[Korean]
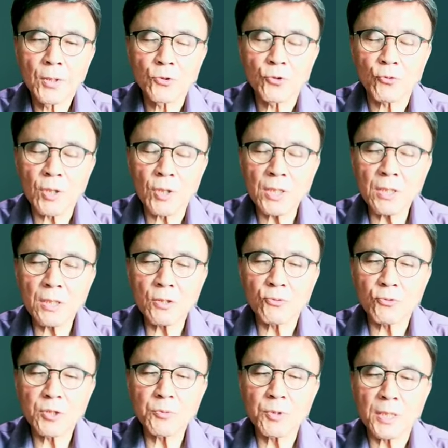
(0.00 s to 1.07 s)
주가를
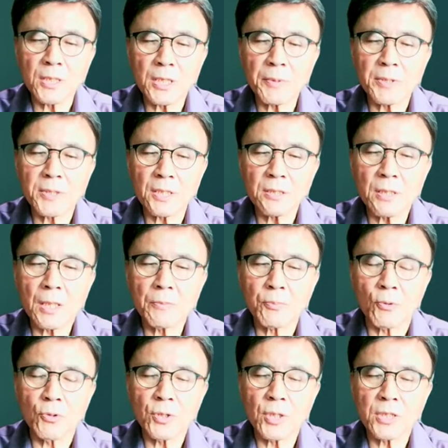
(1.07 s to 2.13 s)
중심으로 한다면 테슬라가
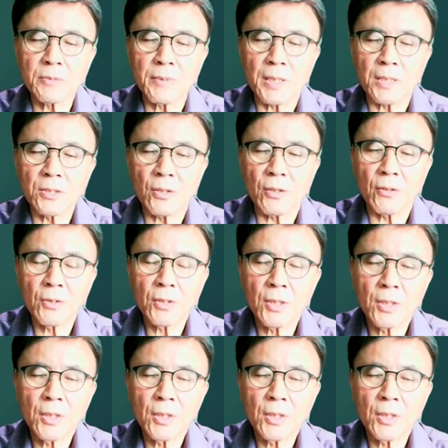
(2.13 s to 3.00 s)
보이겠지만은요.